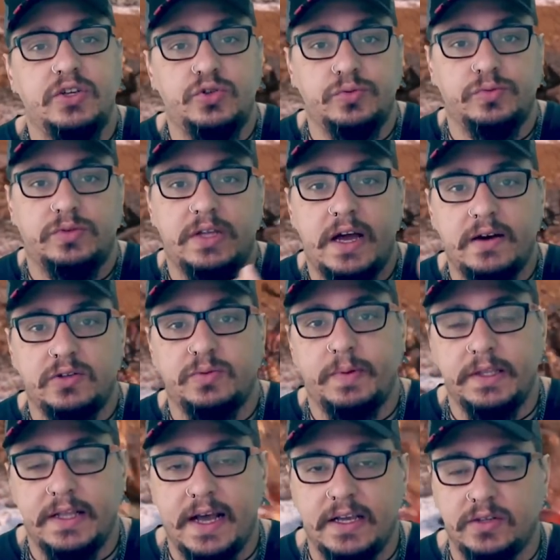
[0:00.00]
e juntar os
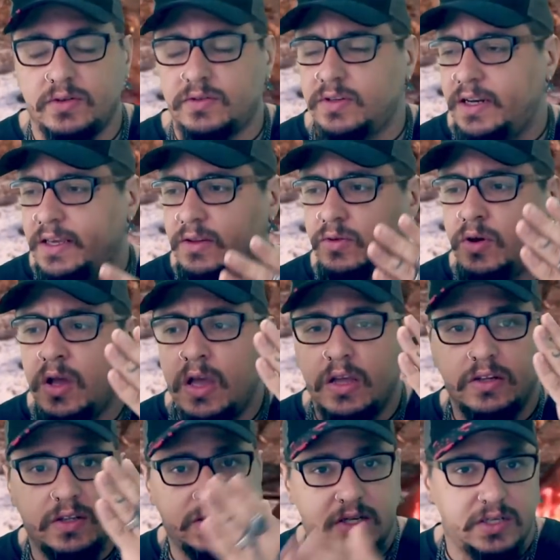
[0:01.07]
pedaços, lendo,
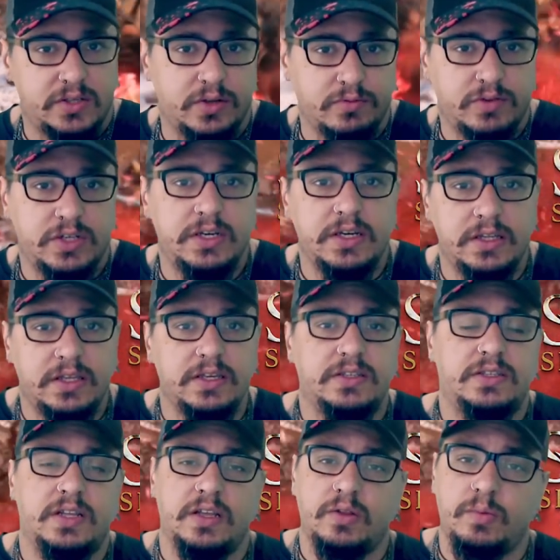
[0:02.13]
descrição de
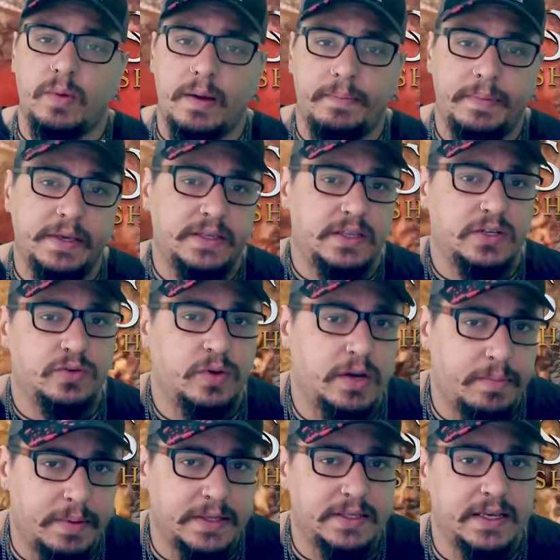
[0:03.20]
itens, tendo uma pista de um
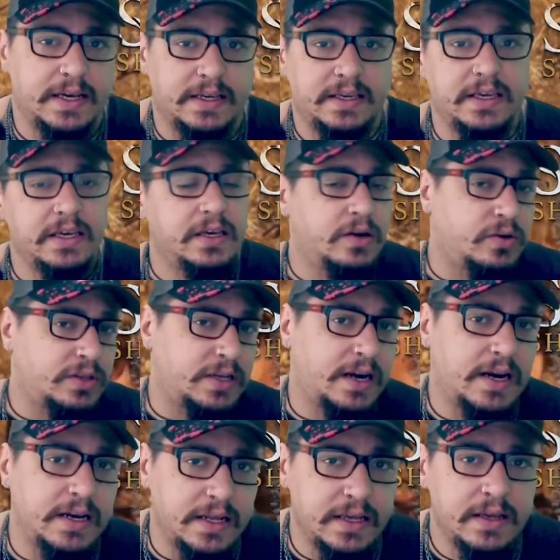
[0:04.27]
NPC aqui, outra
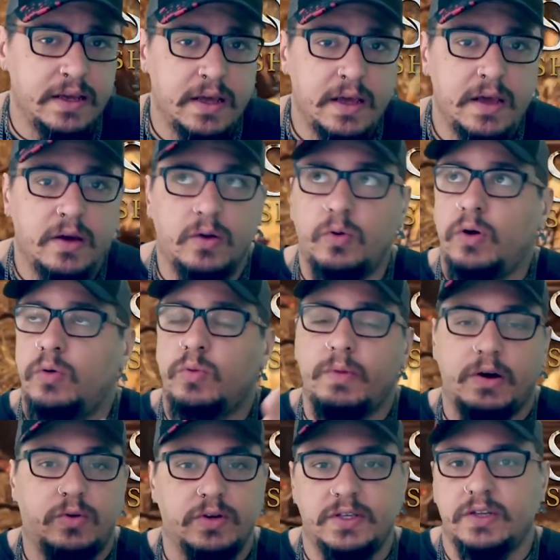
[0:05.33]
ali, ou
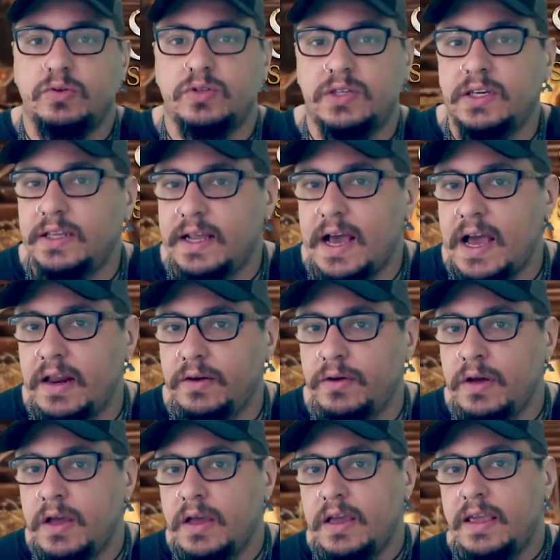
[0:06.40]
alguma coisa no cenário,
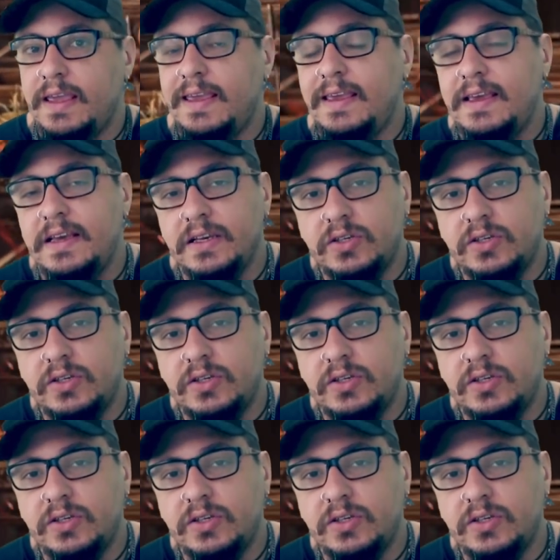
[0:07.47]
e